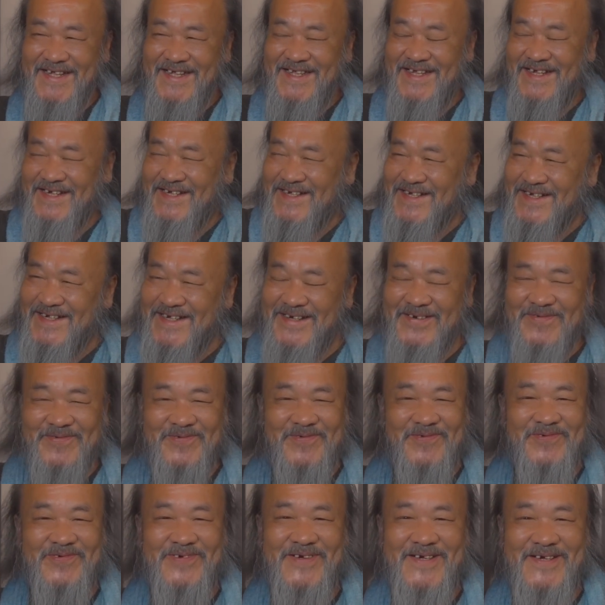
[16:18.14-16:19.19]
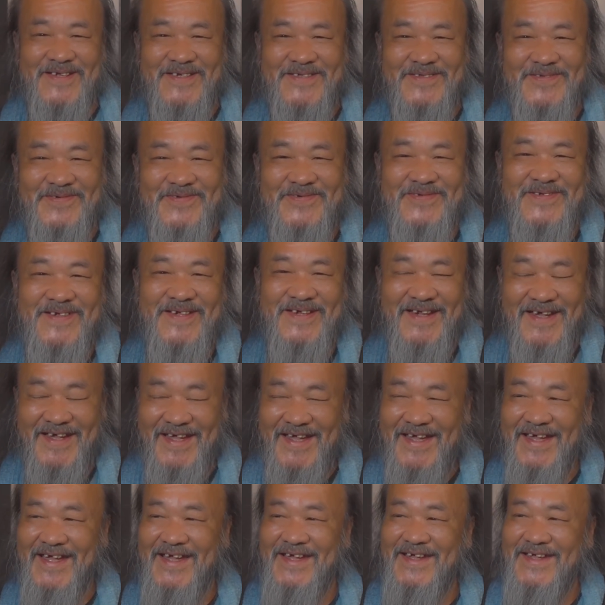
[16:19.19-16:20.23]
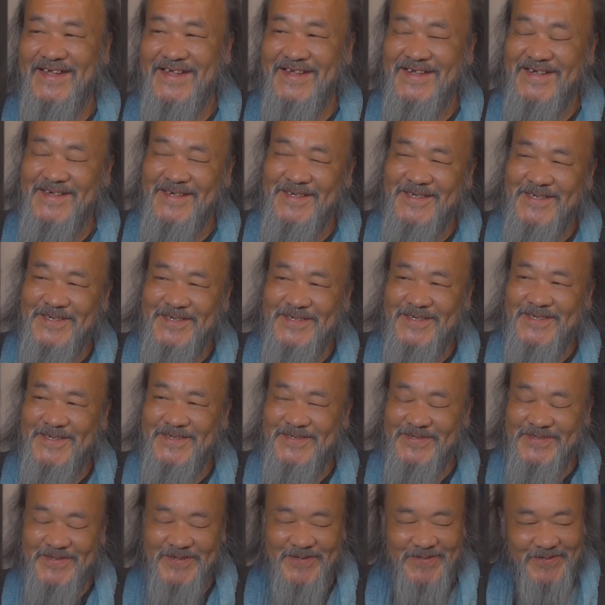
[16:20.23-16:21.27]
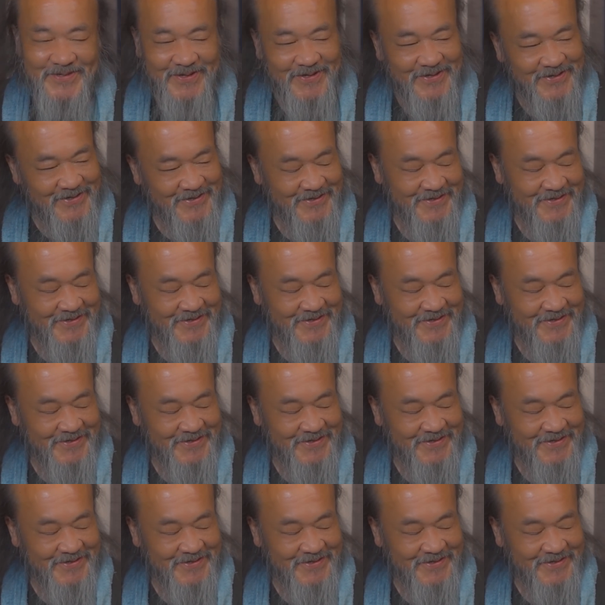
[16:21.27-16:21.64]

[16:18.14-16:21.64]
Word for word: なんか怒られそうなねなんか